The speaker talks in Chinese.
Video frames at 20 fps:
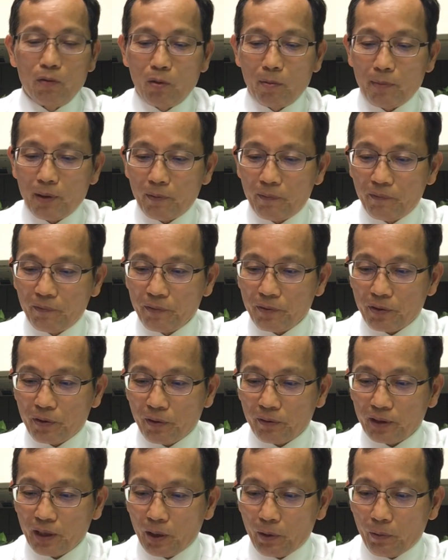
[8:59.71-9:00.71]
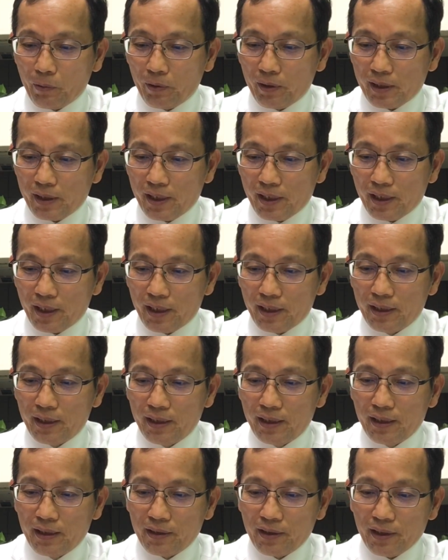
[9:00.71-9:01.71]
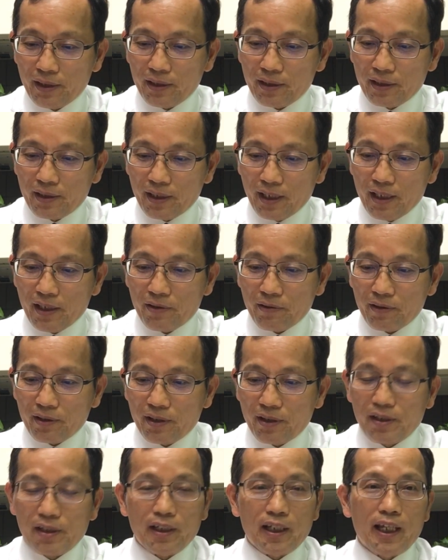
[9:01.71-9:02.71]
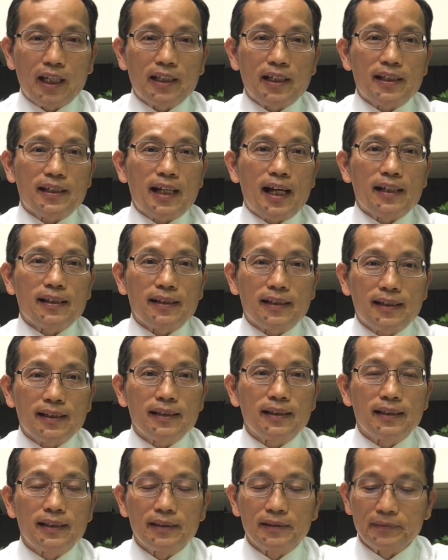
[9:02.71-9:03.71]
我们腹中的果子是神所赐给的赏赐